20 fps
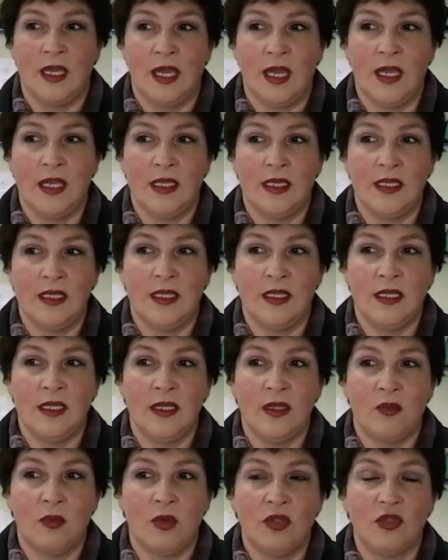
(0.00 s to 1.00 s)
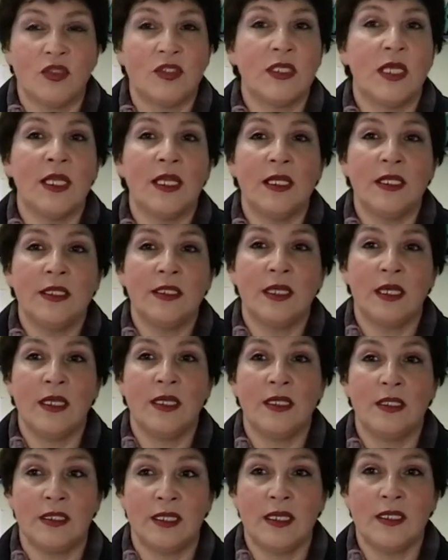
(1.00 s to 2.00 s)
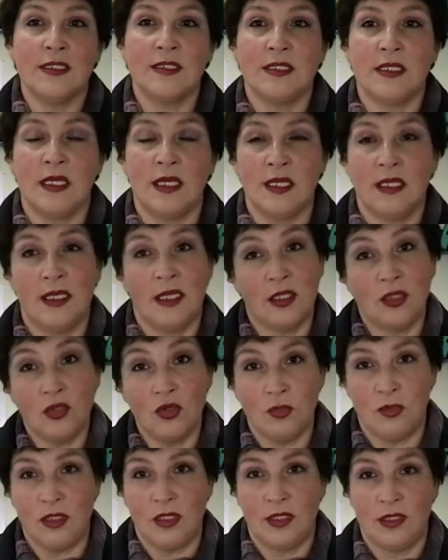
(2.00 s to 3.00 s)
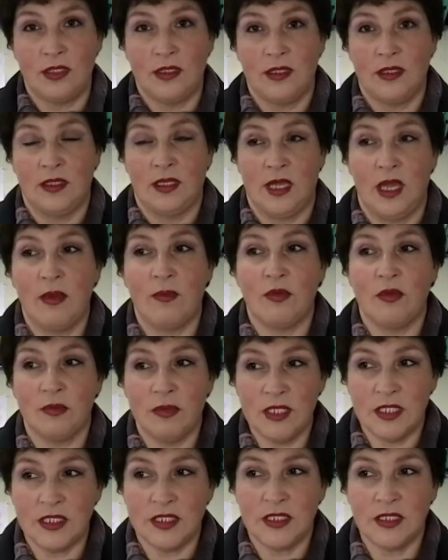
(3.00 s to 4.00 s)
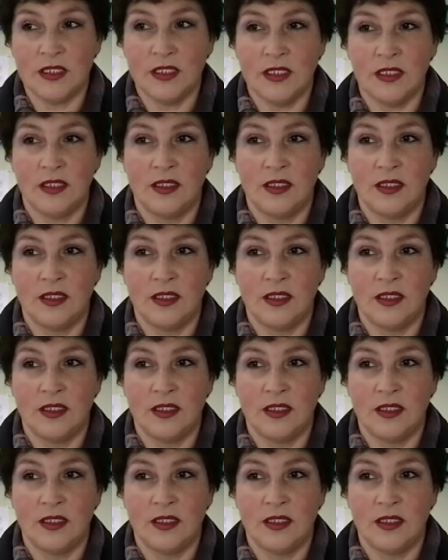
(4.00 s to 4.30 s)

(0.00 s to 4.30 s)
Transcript: a que cuando salgan estas instancias las tomen, aprovechen